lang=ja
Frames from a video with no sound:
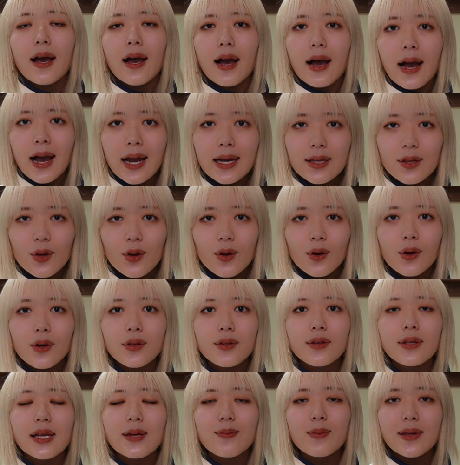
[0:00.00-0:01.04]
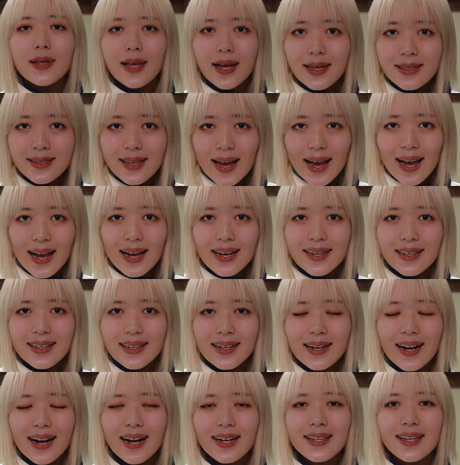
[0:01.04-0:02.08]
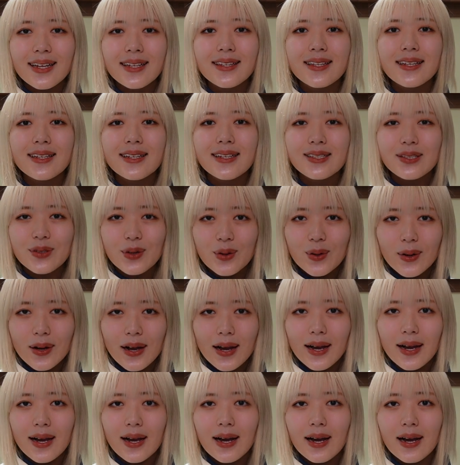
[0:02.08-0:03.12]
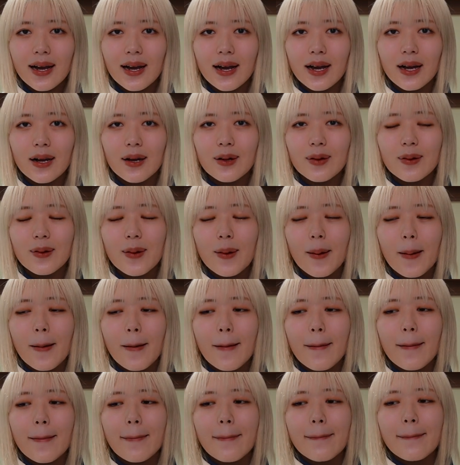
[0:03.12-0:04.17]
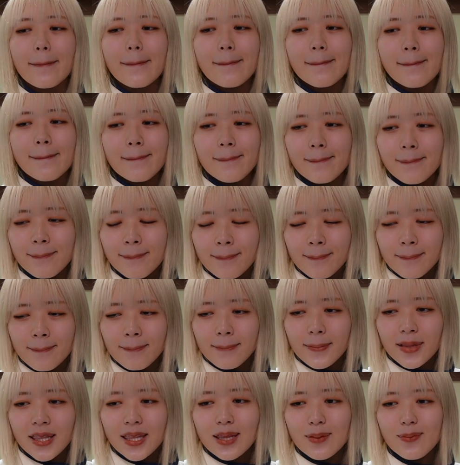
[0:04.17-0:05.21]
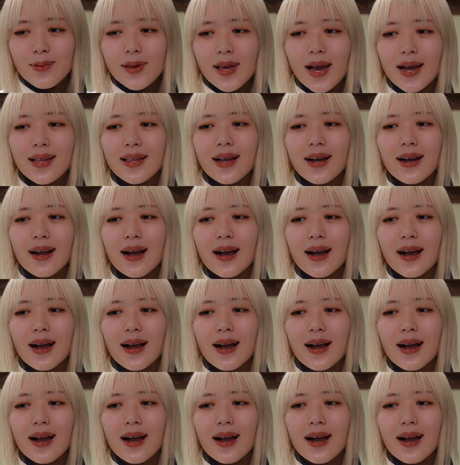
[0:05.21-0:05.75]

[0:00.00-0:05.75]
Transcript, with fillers: はい、ということで皆さんいかがだったでしょうかうーん、シビアな